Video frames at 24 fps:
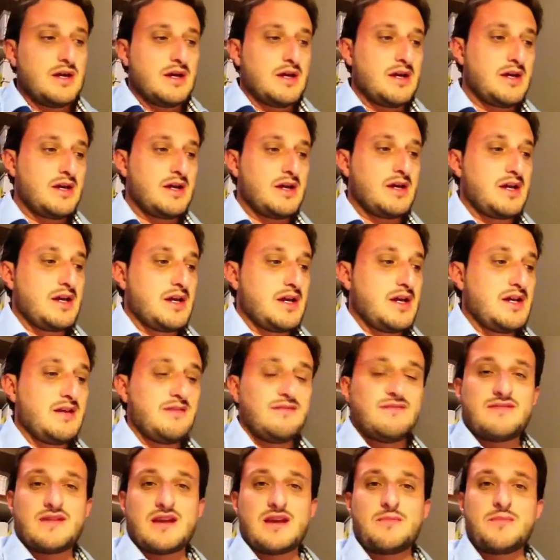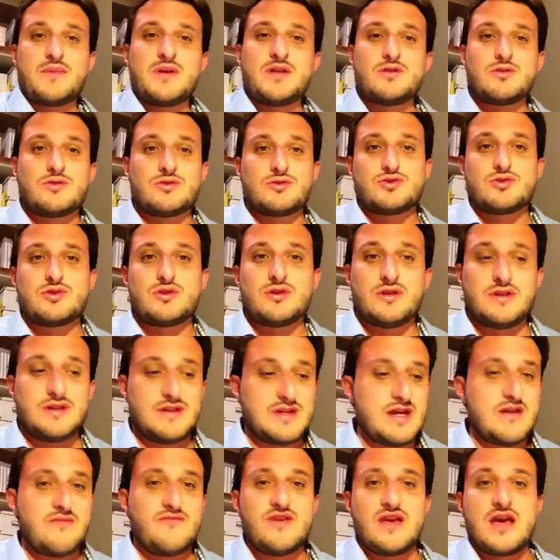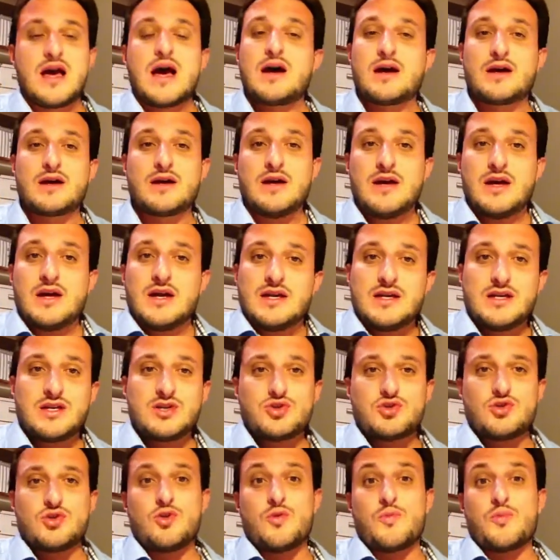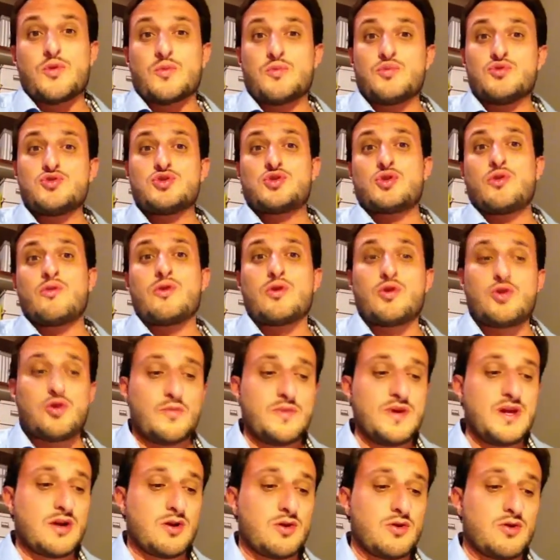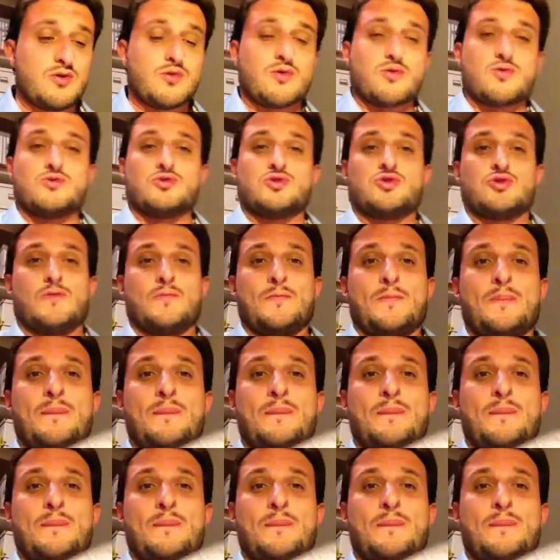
eh, intrépidos de viaje. Y esto lo propuso todo el gobierno ruso.